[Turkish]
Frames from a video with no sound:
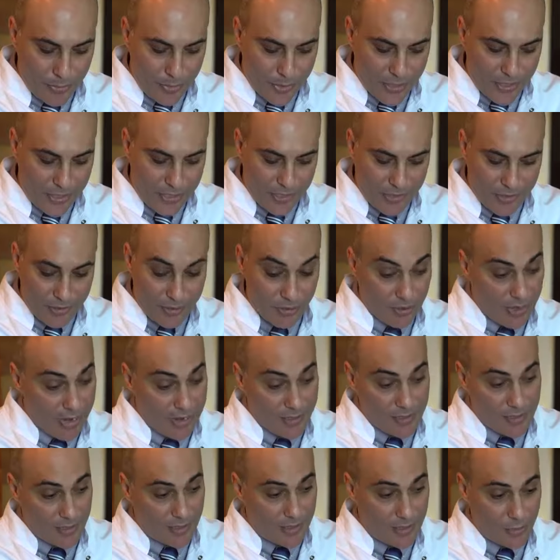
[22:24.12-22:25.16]
Peki işte
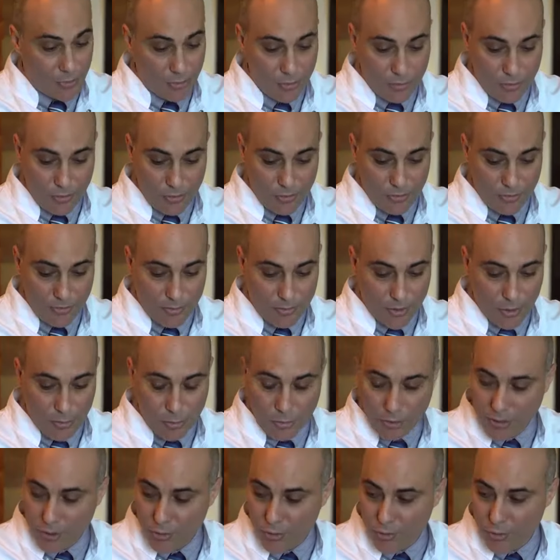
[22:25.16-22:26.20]
yani sayılı gün
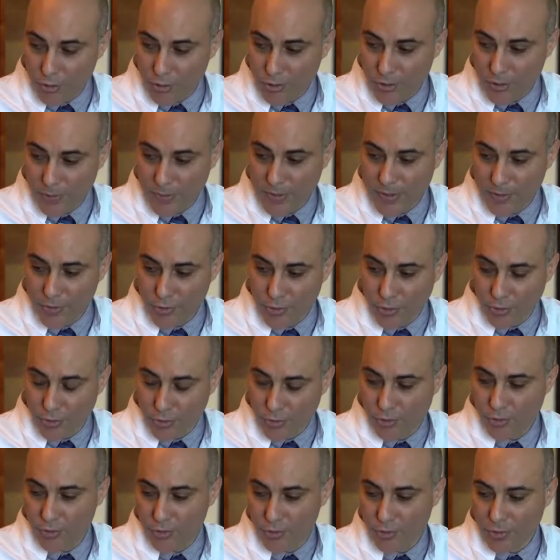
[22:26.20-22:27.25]
çabuk geçiyor ama çok
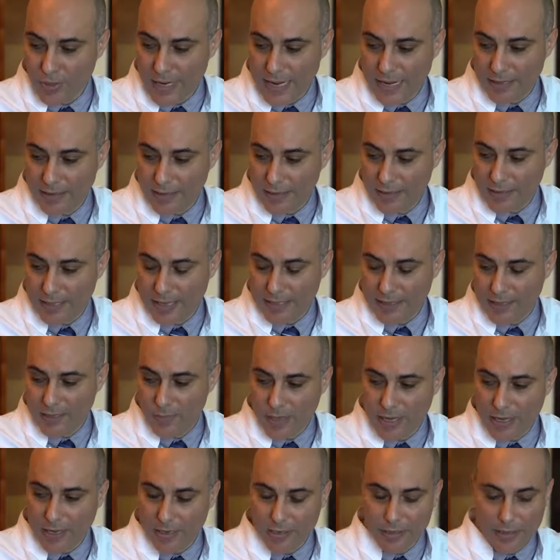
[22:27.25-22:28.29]
şükür yani kazasız
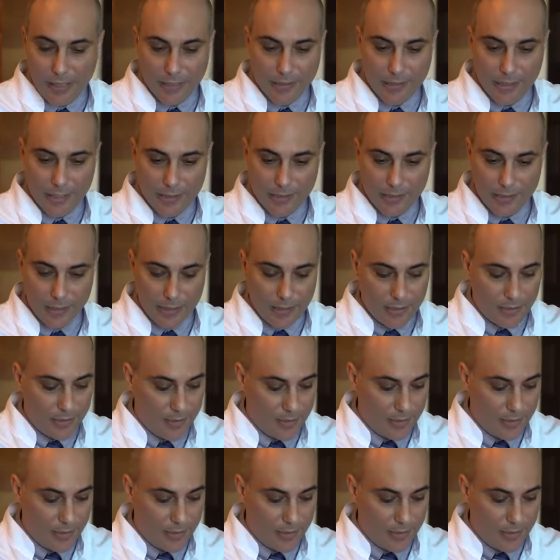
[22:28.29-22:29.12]
belasız atlattık.